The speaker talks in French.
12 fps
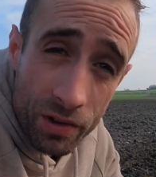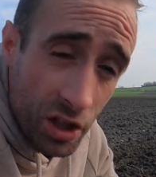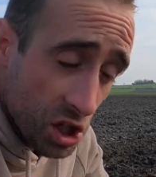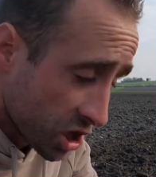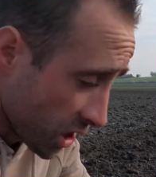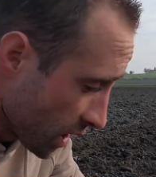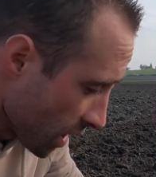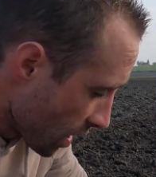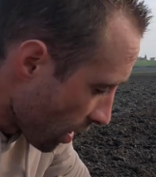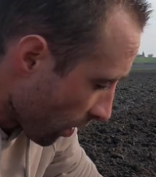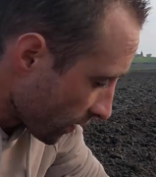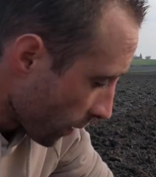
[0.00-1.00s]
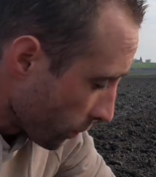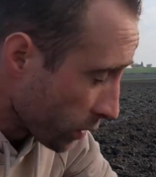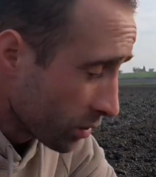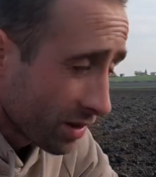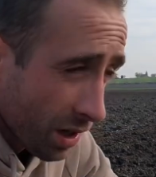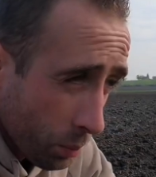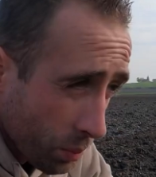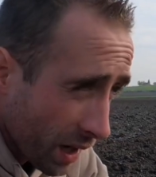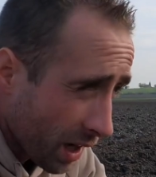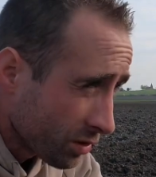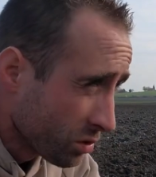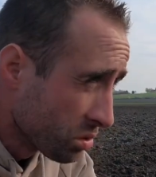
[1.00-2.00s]
séché. On n'a pas eu de
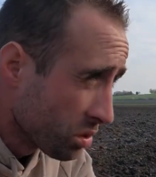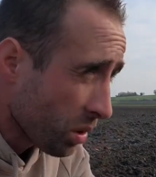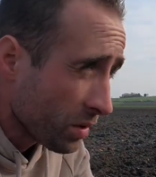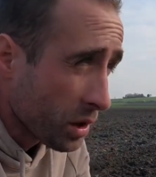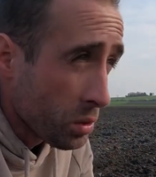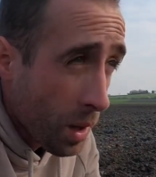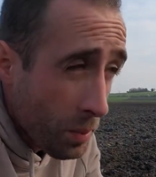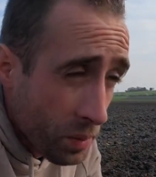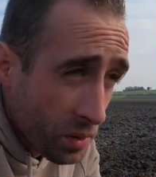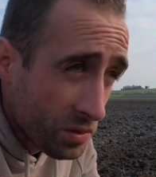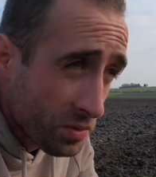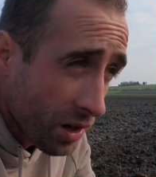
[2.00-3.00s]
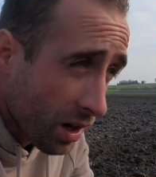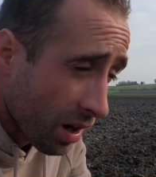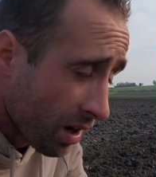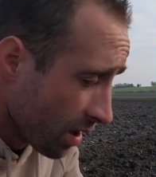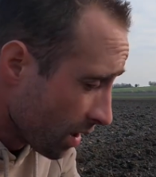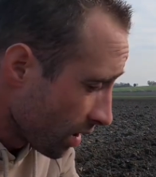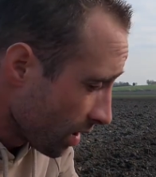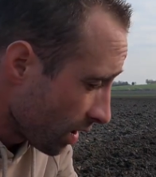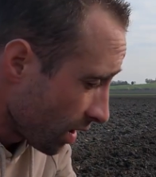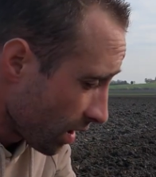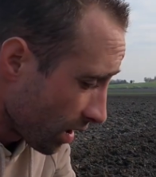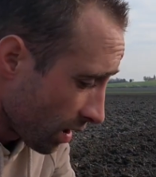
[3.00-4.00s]
température, on a eu un peu de vent,
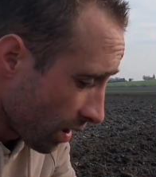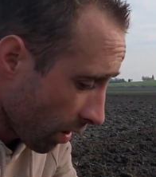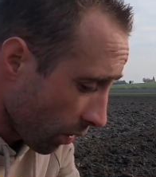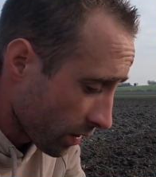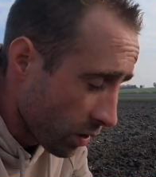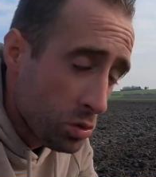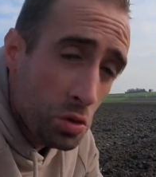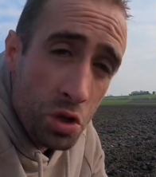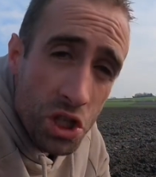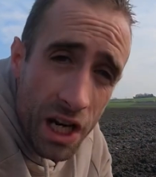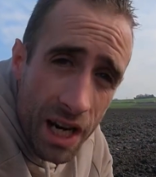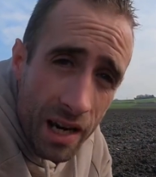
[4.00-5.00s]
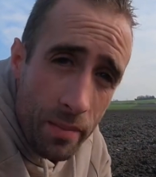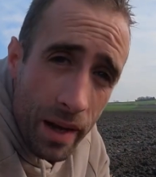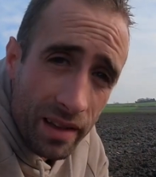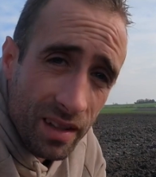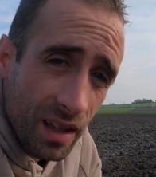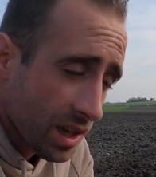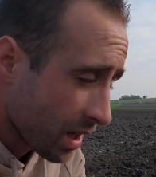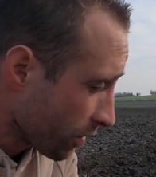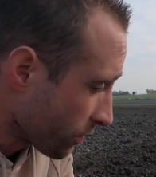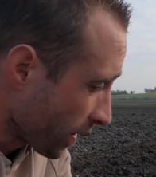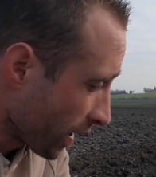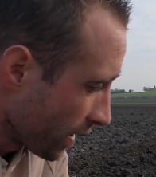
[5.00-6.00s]
euh, on a eu du gel les matins.
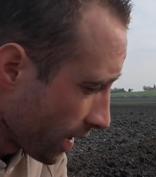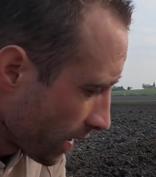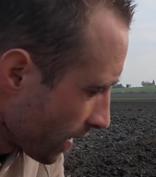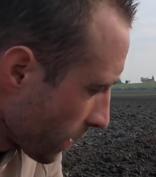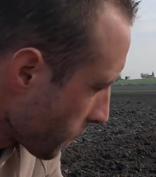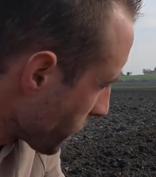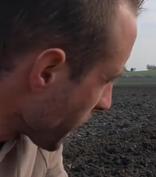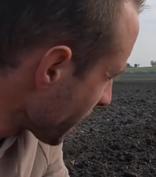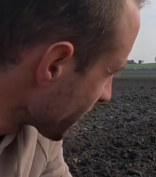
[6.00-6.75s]
Enfin, pas un